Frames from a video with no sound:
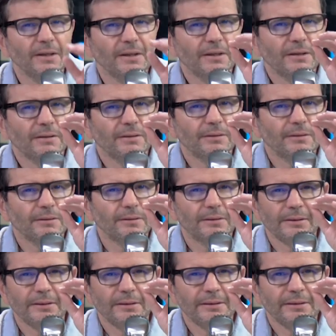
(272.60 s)

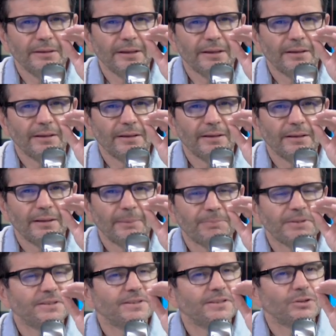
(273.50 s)
euh, la,
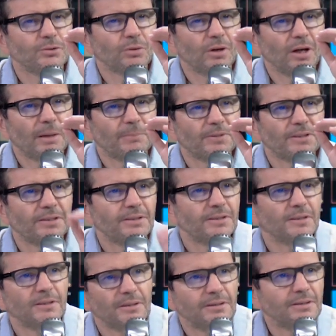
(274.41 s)
petite histoire, la petite,
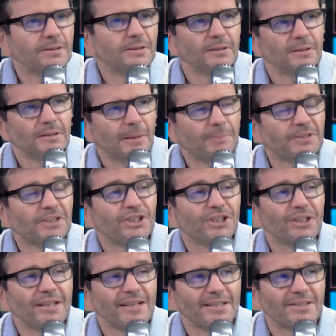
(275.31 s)
la petite
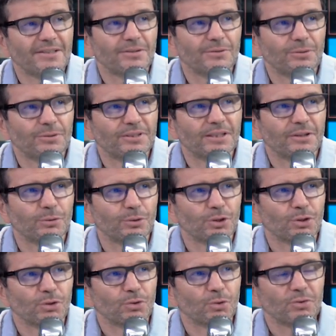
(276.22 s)
genèse de cette
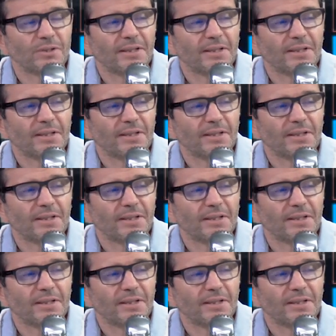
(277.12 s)
chanson.